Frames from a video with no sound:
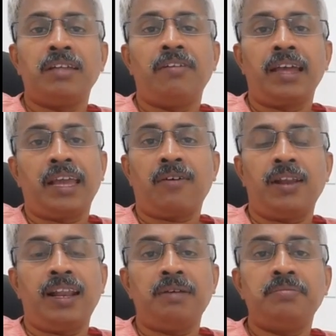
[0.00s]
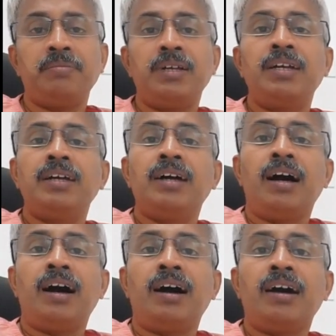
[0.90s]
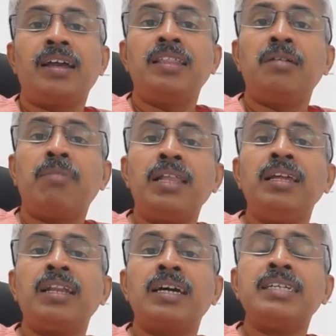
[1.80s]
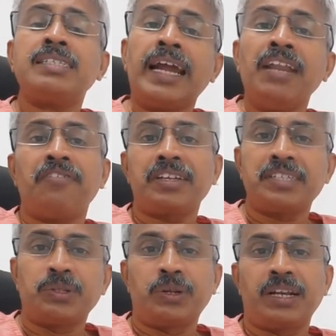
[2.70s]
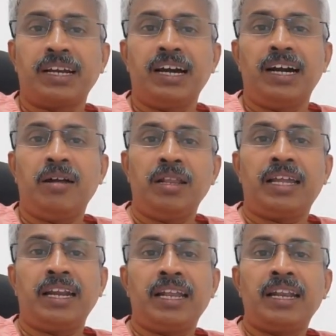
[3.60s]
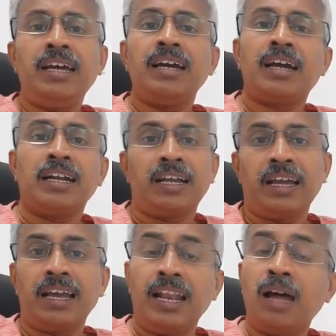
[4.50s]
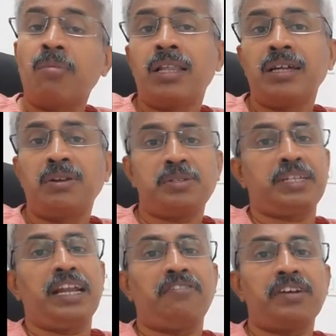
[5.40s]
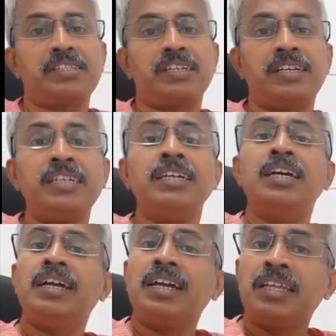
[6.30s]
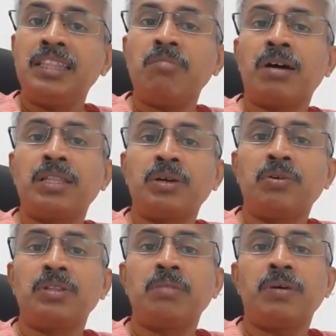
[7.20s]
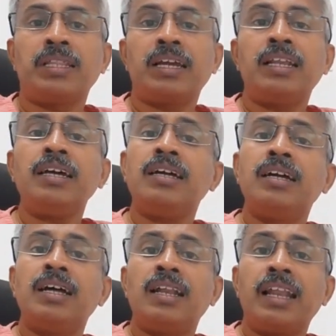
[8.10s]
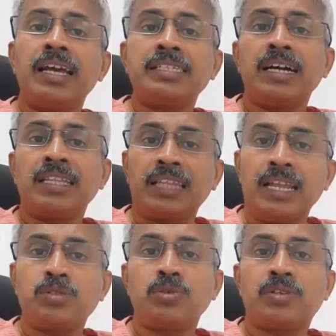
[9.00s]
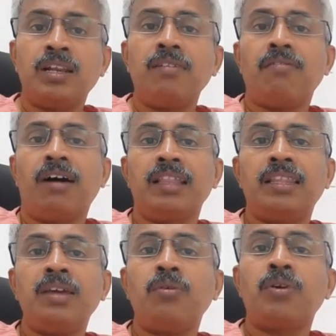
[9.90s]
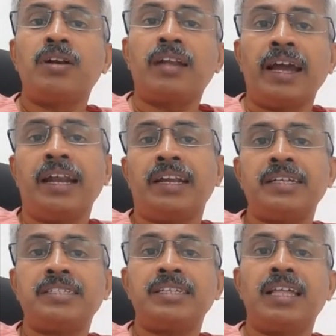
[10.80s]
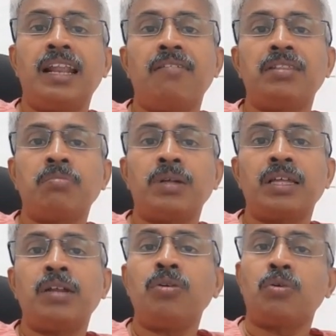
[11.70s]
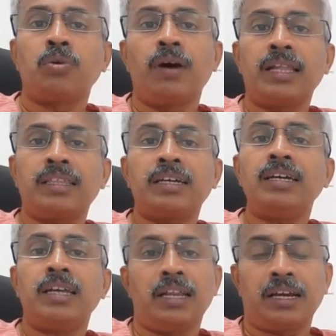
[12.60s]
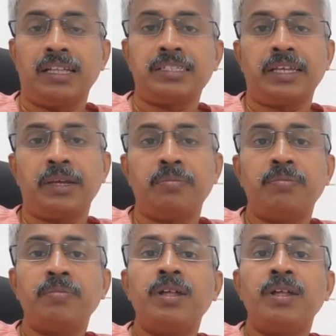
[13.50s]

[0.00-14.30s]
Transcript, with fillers: அதை வாங்கிக்கொள்ளலாம் இந்த மருந்துகளுக்கு சைடு எஃபெக்ட்ஸ் எதுவும் இருக்கா அப்படின்னு கேட்டிங்கன்னா கட்டாயம் எல்லா மருந்துகளுக்கும் சைடு எஃபெக்ட்ஸ் இருக்குது இந்த மருந்துக்கும் வந்து பார்த்திங்கன்னா லேசாக தலை சுற்றல் வாந்தி ஒரு டயர்ட்னஸ் இதெல்லாம் வந்து பார்த்திங்கன்னா ஒரு ஒரு வாரத்துக்கு இருக்க தான் செய்யும்